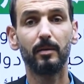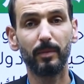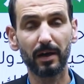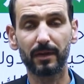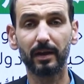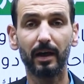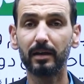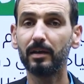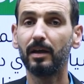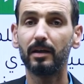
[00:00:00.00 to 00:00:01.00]
بحثا
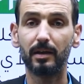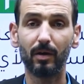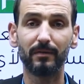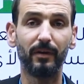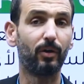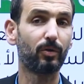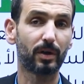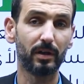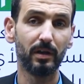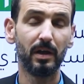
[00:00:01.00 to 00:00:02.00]
عن دوافع
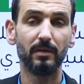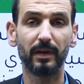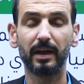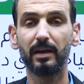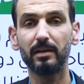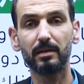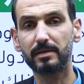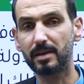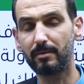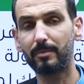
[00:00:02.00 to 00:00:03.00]
أخرى فكان
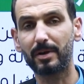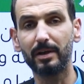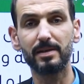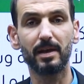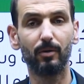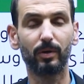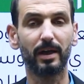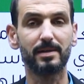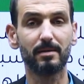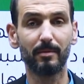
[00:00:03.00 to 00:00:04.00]
السبب الرئيسي أو
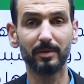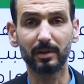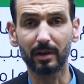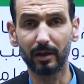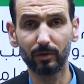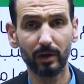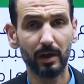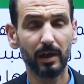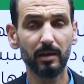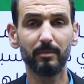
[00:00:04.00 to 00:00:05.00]
كان سبب انتقاله
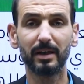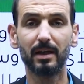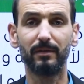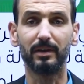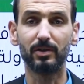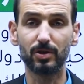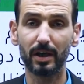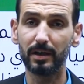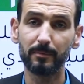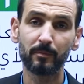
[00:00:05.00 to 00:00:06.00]
إما دافع
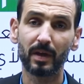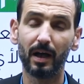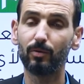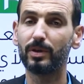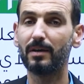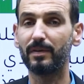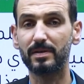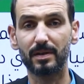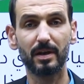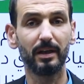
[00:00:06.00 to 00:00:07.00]
تجاري أو دافع
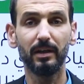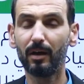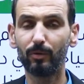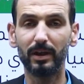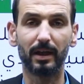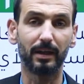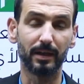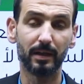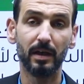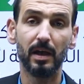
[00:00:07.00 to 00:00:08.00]
زراعي أو إلى
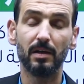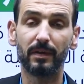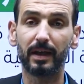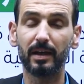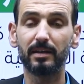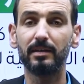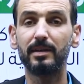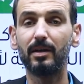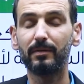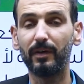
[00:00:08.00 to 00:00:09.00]
آخره فكانت
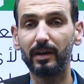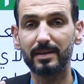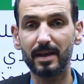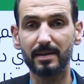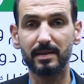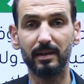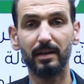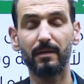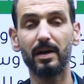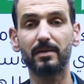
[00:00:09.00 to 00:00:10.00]
الدافع الاساسي
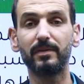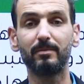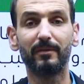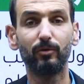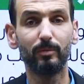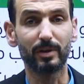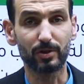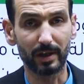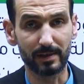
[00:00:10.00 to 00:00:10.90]
اللي ظهر فيه مفهوم الارشاد